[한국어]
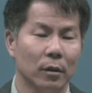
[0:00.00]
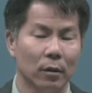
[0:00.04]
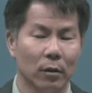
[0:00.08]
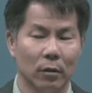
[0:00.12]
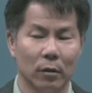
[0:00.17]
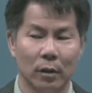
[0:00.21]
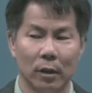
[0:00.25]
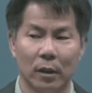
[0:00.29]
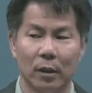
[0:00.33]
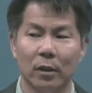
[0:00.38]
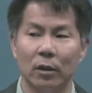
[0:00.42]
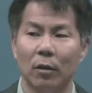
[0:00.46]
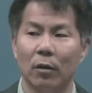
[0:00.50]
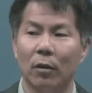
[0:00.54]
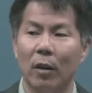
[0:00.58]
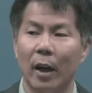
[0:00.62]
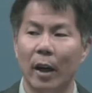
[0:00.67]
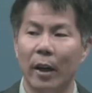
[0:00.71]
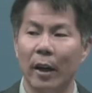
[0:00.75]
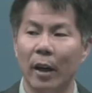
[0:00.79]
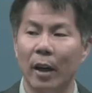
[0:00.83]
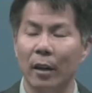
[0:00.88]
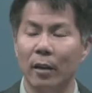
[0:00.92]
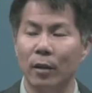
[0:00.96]
이끌어
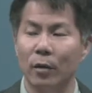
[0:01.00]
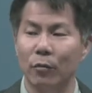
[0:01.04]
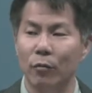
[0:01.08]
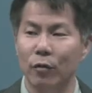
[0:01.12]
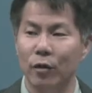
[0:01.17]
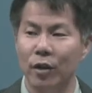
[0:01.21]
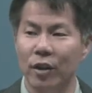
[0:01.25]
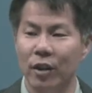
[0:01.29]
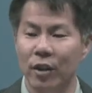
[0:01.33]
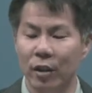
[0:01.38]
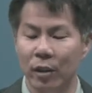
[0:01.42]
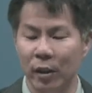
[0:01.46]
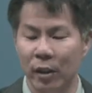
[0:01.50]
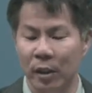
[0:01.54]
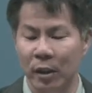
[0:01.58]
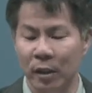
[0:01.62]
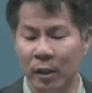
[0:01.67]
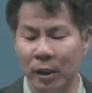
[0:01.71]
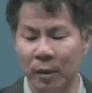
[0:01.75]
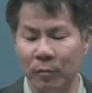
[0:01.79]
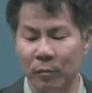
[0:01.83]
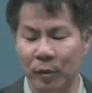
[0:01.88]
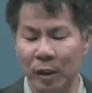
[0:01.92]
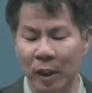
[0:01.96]
가야 하는 위치에 있기
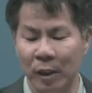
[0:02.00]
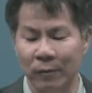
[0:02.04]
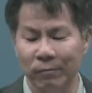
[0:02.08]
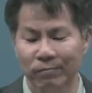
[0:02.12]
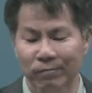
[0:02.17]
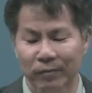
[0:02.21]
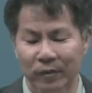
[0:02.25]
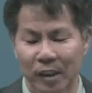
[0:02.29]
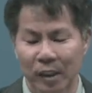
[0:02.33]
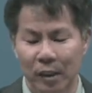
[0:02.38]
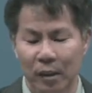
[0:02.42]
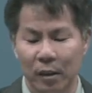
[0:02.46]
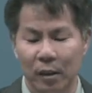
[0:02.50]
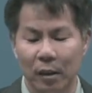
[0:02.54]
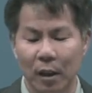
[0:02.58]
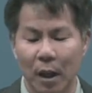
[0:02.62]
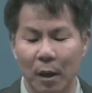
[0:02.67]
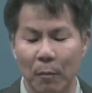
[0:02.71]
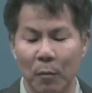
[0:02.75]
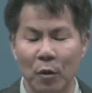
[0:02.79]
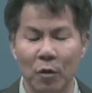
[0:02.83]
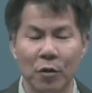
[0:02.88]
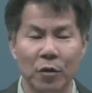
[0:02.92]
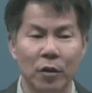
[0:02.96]
때문에 그가
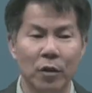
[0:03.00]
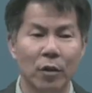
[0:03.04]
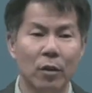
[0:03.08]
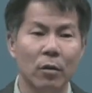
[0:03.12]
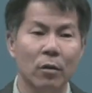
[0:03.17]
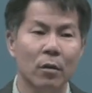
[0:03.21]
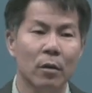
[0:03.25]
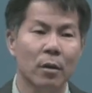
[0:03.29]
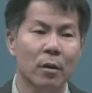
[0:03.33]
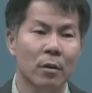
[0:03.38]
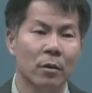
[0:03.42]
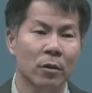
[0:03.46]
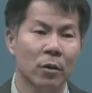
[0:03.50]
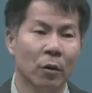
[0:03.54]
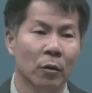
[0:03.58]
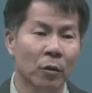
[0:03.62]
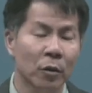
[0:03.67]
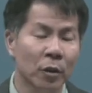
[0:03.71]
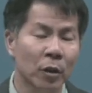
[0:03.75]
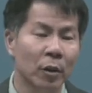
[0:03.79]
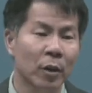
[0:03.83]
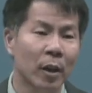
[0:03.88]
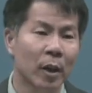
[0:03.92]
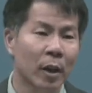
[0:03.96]
먼저
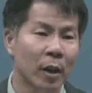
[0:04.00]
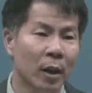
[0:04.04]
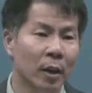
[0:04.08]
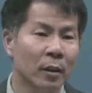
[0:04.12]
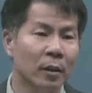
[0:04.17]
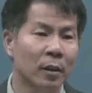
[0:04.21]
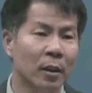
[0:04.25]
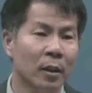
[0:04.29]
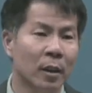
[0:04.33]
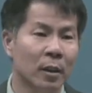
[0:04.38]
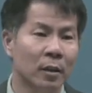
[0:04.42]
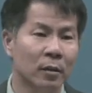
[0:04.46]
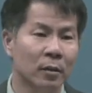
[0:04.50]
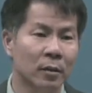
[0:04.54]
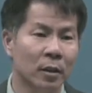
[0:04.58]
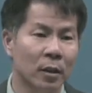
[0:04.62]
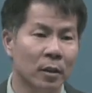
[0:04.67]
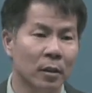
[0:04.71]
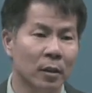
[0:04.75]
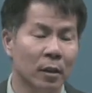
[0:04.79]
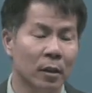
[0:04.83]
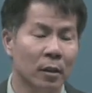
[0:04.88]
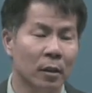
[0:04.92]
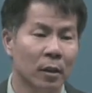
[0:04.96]
정결해야 한다라는
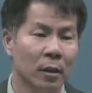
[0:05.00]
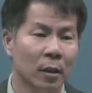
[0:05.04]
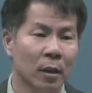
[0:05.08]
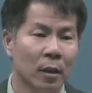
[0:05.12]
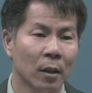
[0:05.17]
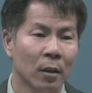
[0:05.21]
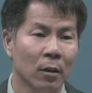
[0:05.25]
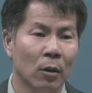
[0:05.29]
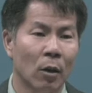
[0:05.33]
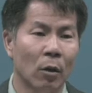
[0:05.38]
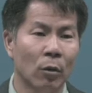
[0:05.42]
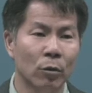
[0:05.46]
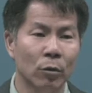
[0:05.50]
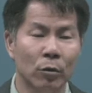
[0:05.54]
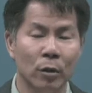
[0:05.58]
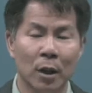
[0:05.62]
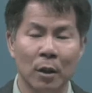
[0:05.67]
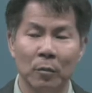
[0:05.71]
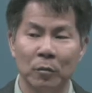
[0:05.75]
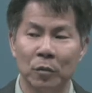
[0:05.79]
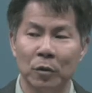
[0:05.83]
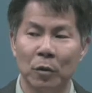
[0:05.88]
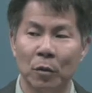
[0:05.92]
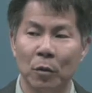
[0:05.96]
사실,
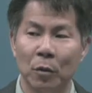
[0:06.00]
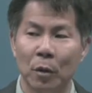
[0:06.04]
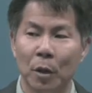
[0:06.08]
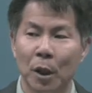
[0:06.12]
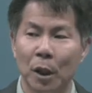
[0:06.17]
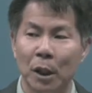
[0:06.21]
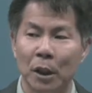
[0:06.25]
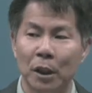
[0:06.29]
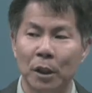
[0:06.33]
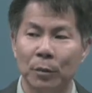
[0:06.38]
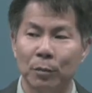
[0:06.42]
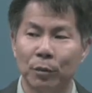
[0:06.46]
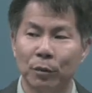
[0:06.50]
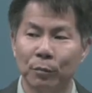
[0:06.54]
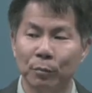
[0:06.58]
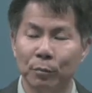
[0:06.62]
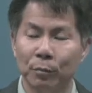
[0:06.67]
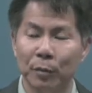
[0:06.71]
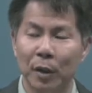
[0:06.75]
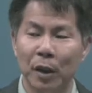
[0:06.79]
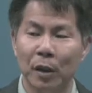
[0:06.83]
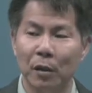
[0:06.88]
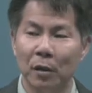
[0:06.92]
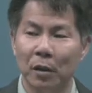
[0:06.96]
거룩함으로 그
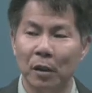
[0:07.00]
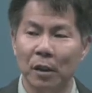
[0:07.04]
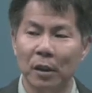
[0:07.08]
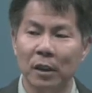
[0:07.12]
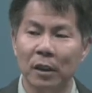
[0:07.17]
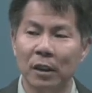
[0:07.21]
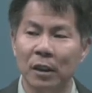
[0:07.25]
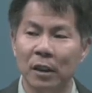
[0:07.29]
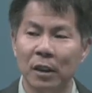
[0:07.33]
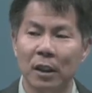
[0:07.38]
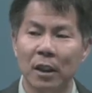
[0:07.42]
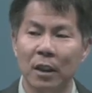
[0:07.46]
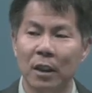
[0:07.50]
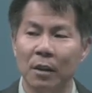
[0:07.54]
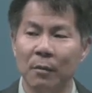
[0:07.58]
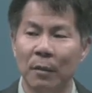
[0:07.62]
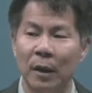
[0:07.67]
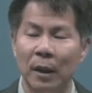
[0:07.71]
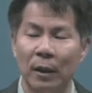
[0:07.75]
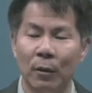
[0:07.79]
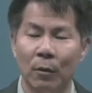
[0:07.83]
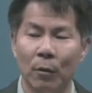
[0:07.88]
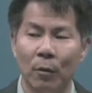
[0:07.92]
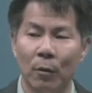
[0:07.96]
분별력을 흐트리지
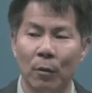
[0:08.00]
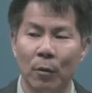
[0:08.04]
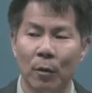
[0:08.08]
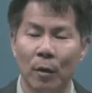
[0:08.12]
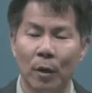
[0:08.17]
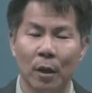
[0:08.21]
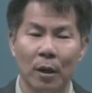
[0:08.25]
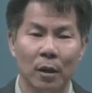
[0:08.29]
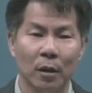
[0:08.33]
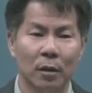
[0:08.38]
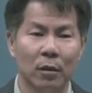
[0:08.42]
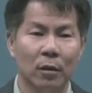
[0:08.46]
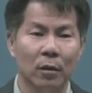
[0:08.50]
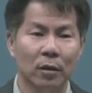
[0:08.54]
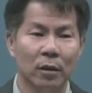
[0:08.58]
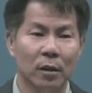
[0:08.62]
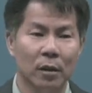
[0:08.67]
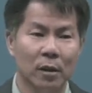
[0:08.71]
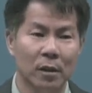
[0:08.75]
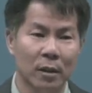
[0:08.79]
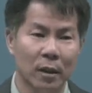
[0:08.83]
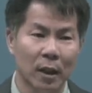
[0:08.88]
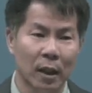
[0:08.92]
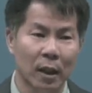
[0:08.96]
말고
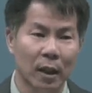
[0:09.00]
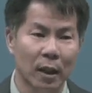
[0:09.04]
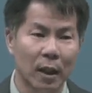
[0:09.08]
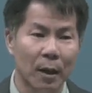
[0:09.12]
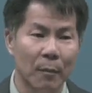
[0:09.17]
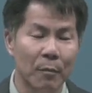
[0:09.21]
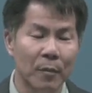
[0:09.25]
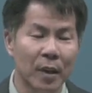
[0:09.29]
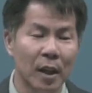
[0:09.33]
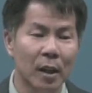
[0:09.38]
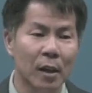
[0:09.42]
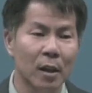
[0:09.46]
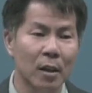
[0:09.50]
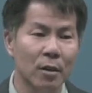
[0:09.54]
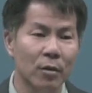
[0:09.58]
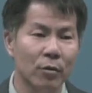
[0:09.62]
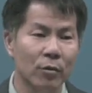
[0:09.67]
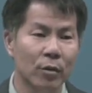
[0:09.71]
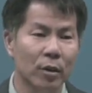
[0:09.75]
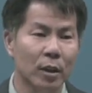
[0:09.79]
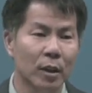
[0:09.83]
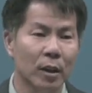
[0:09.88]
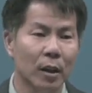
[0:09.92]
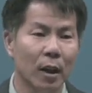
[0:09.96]
그것들을 잘 감당할
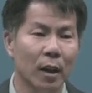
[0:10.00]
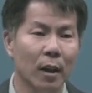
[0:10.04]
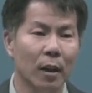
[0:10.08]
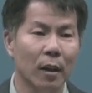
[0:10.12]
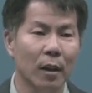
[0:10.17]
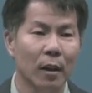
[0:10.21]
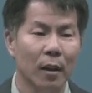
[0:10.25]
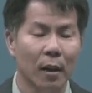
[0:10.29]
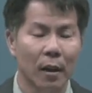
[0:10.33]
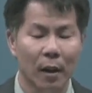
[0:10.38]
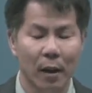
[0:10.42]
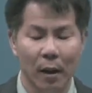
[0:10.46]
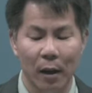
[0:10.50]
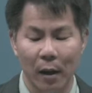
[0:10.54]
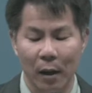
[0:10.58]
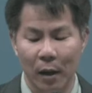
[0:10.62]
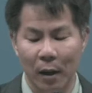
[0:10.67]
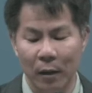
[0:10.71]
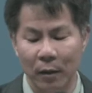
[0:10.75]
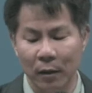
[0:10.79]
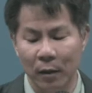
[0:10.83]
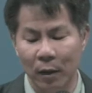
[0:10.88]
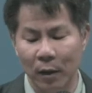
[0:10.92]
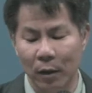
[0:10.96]
수 있게 해야
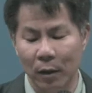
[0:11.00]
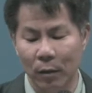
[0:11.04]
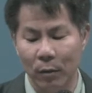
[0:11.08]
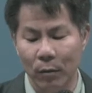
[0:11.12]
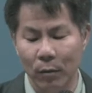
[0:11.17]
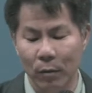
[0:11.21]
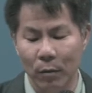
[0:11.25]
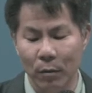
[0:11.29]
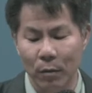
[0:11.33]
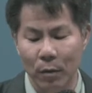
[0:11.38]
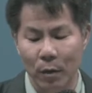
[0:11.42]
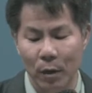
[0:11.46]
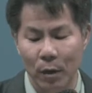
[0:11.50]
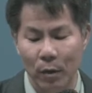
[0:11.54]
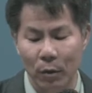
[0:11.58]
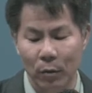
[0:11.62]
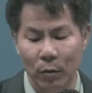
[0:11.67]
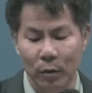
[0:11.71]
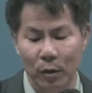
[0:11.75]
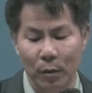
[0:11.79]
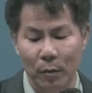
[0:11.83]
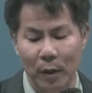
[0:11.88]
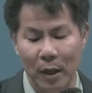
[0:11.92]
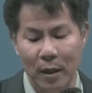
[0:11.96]
한다라고
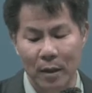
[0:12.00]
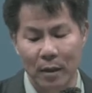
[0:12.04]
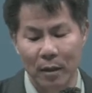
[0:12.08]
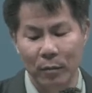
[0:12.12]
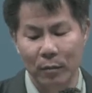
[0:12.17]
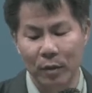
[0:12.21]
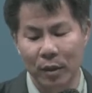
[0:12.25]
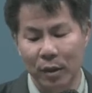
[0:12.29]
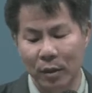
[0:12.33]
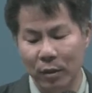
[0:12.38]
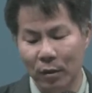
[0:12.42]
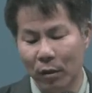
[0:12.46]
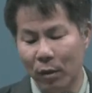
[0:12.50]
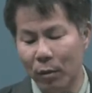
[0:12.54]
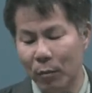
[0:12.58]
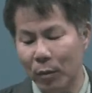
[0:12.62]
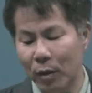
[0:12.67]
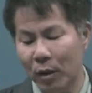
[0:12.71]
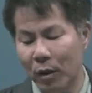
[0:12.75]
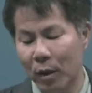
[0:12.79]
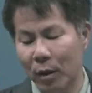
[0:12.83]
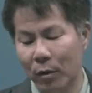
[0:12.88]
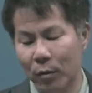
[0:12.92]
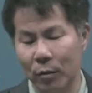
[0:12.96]
오늘 말씀은
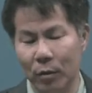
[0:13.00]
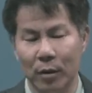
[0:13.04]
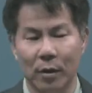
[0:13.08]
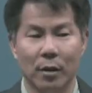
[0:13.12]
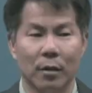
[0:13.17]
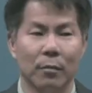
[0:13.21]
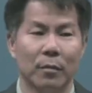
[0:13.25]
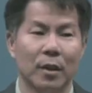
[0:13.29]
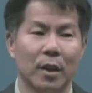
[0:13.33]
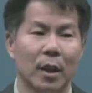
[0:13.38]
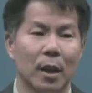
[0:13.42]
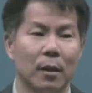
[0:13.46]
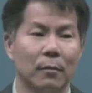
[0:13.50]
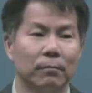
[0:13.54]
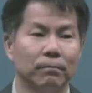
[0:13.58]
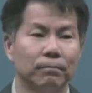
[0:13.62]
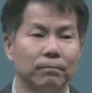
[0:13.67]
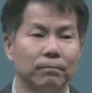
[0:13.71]
설명하고 있습니다.